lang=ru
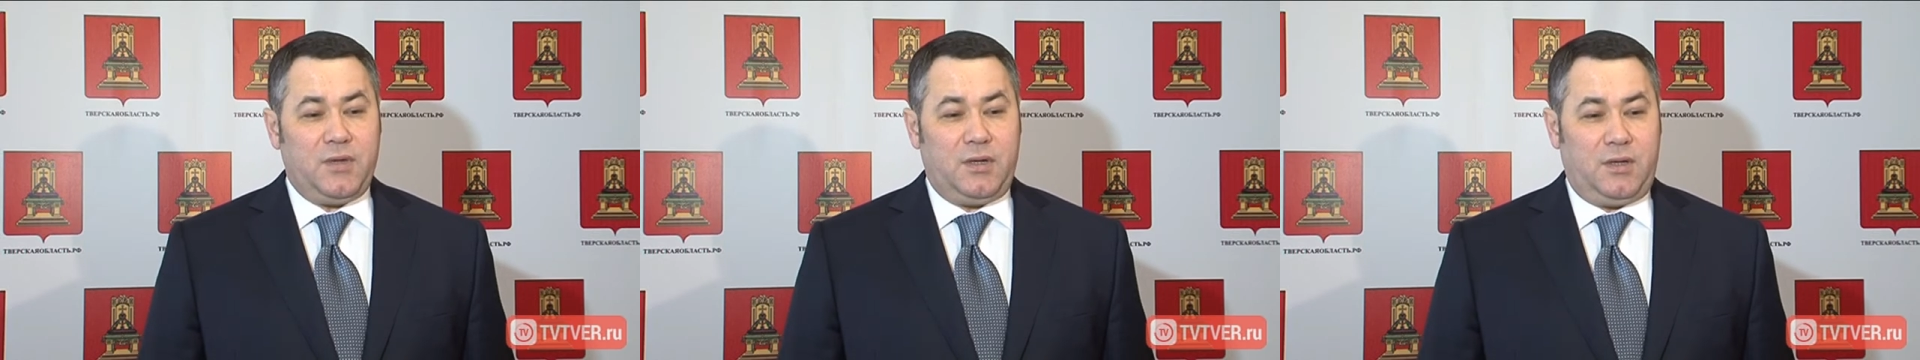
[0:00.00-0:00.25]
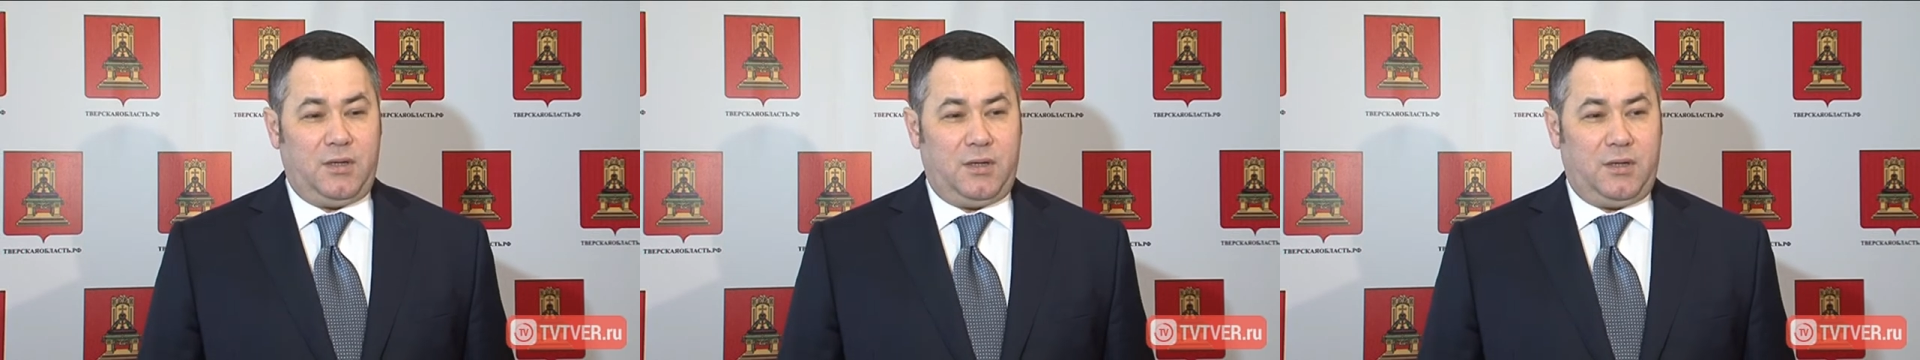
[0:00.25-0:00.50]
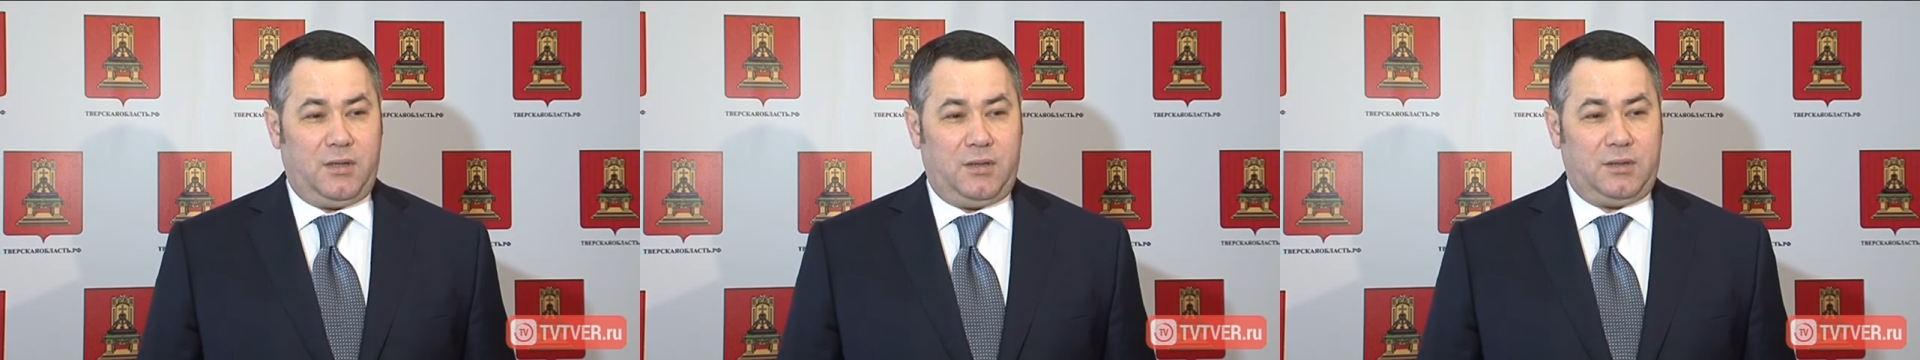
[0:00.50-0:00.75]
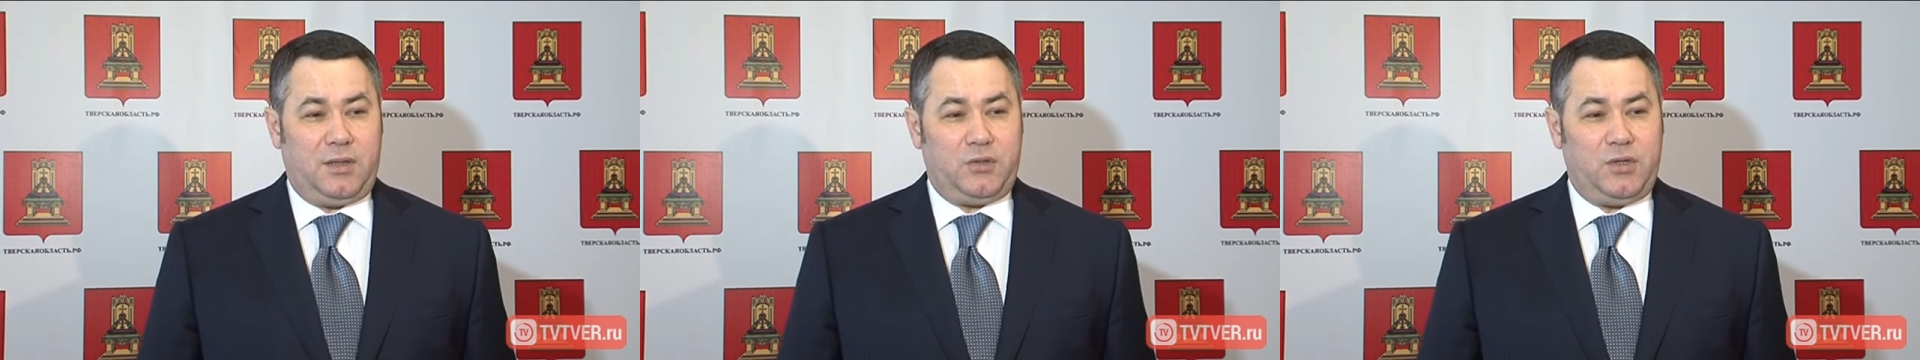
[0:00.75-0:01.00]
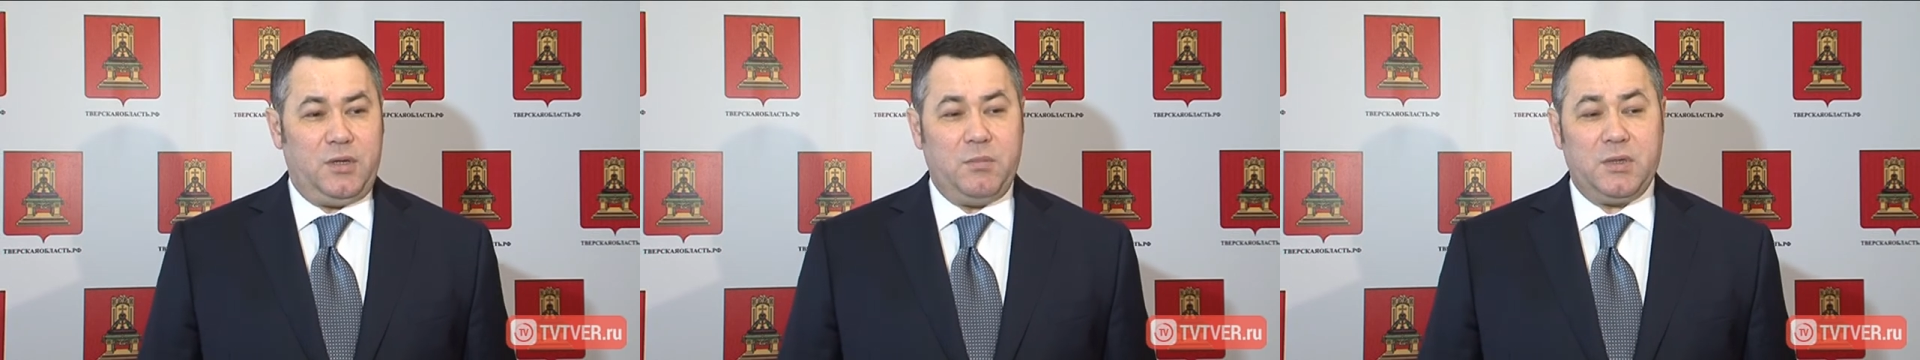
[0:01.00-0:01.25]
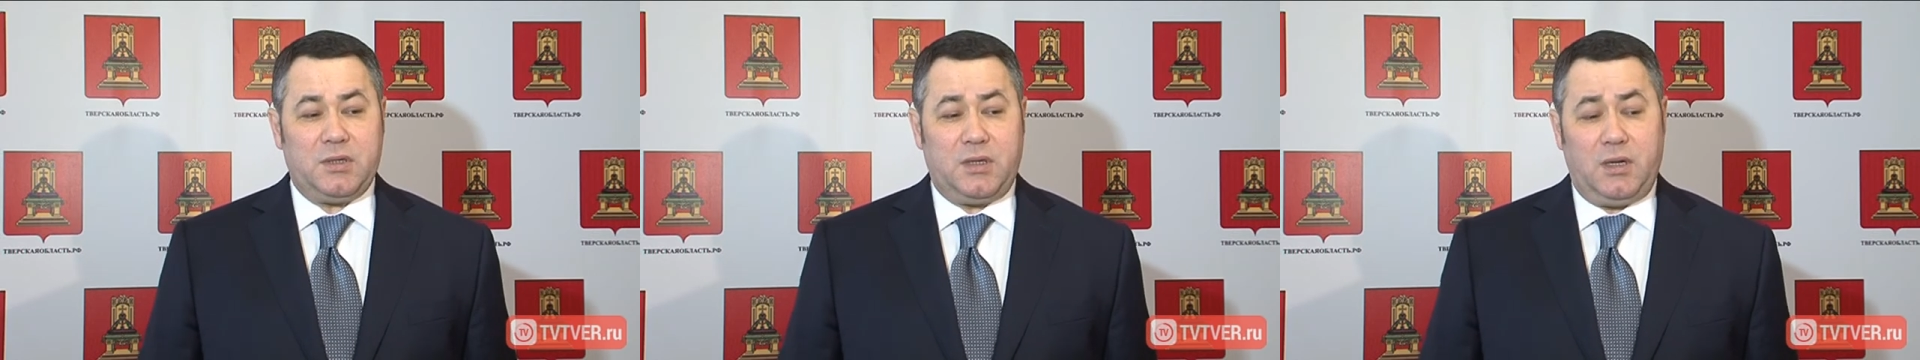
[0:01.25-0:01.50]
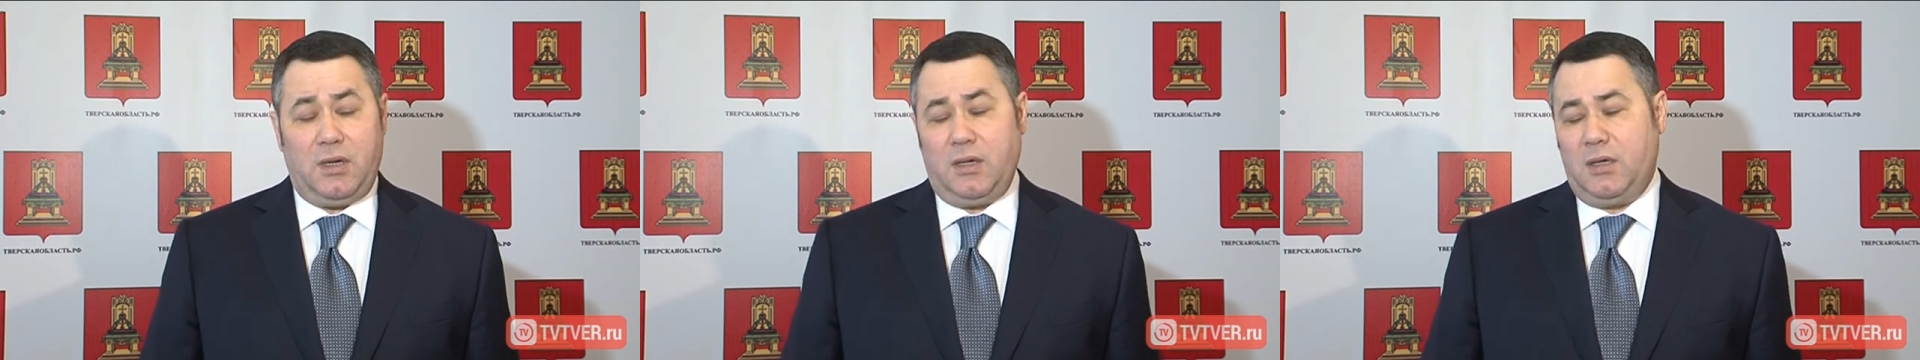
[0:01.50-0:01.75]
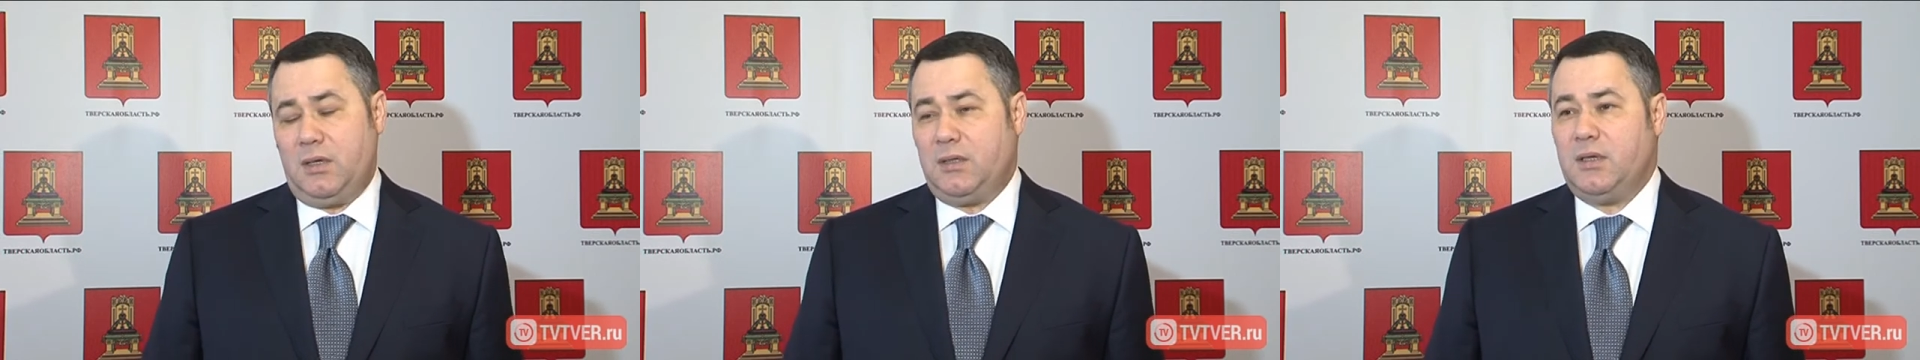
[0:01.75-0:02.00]
э, злачные места
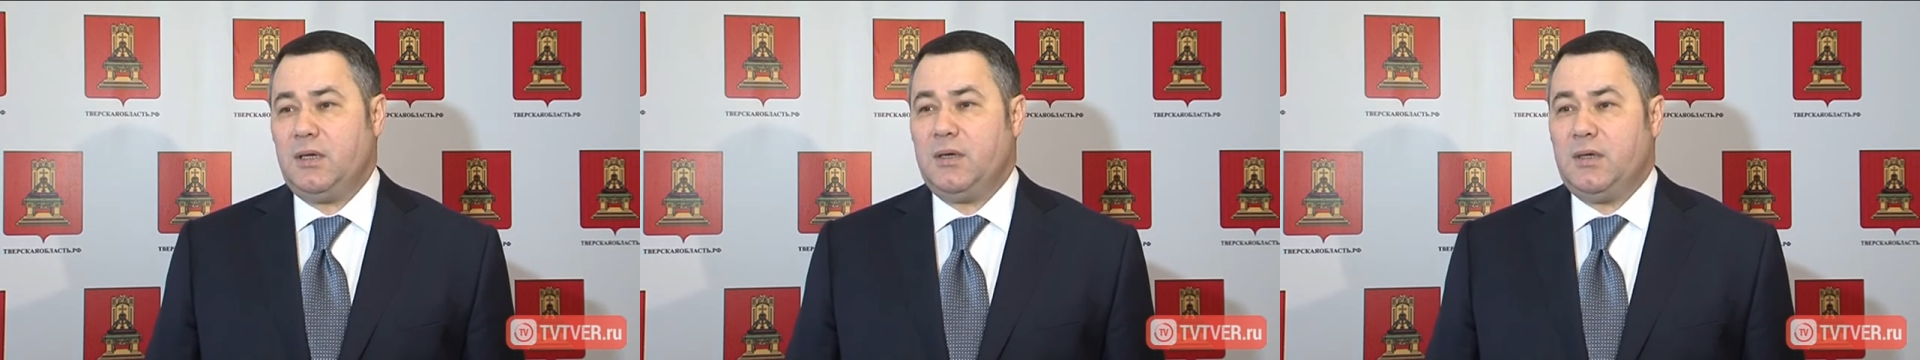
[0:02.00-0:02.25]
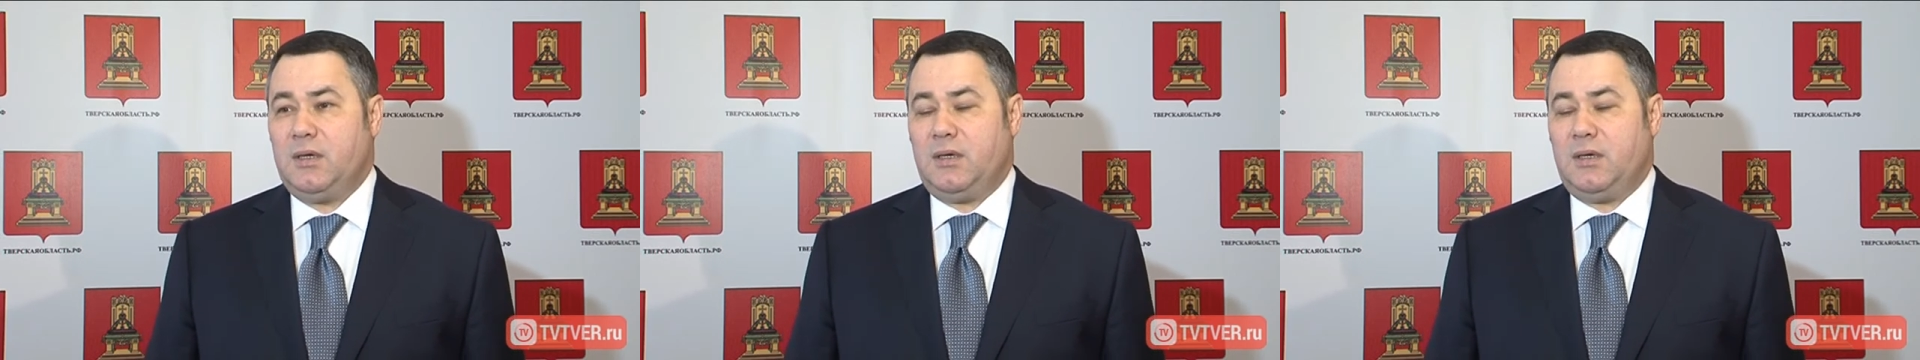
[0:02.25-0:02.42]
и те